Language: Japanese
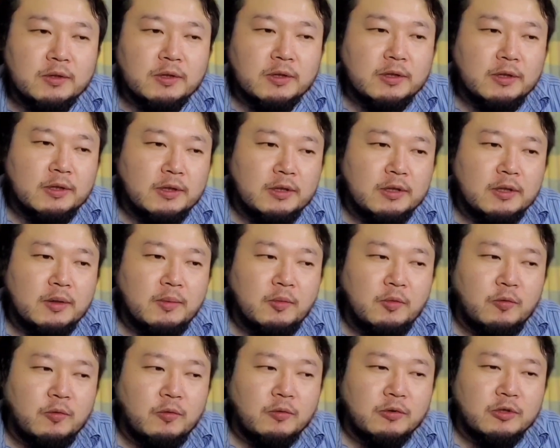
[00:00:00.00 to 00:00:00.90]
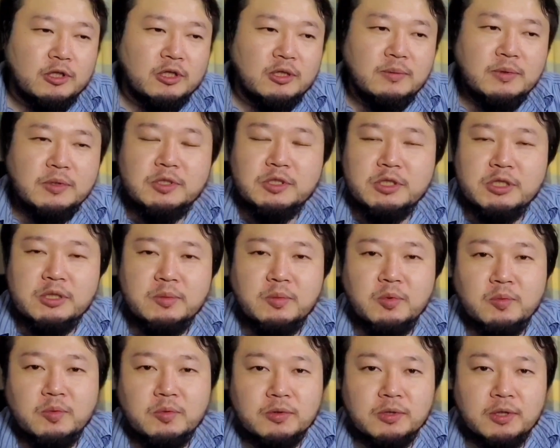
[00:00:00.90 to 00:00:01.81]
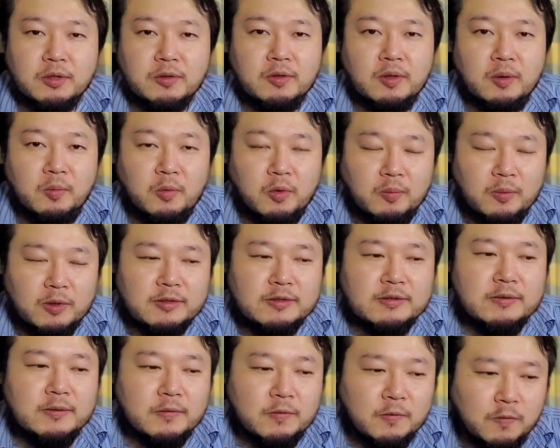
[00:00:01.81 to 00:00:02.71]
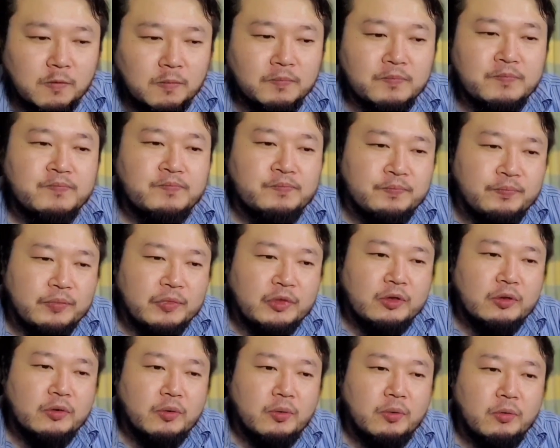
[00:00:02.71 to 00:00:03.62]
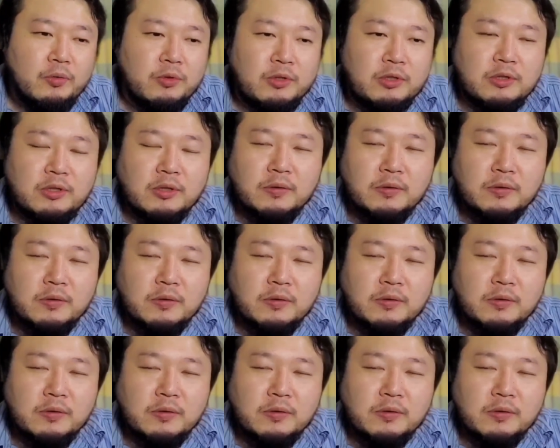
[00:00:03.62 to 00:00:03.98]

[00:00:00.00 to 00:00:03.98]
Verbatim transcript: なかなかもう厳しい部分だとは思いますけど、どういっ